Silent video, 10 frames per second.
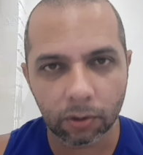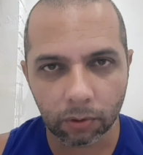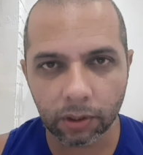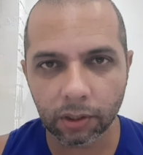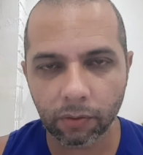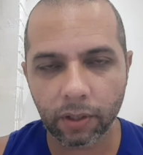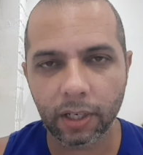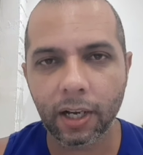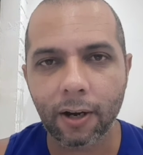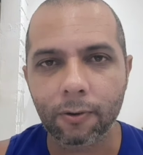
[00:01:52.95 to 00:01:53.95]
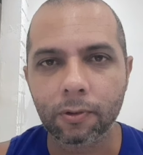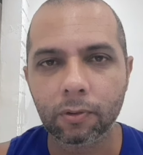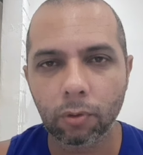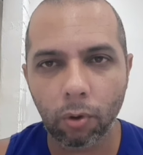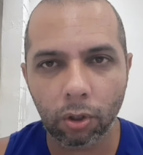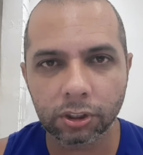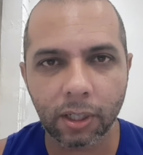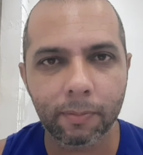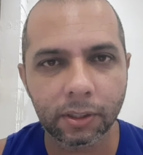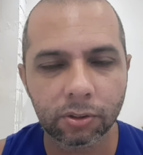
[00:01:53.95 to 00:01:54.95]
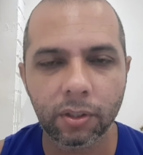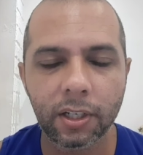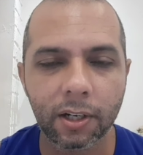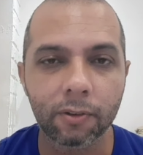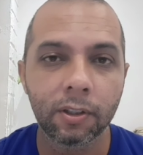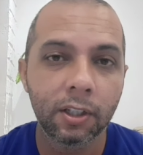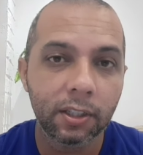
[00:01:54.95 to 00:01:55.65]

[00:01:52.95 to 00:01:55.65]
o que não é legal, logicamente não é legal.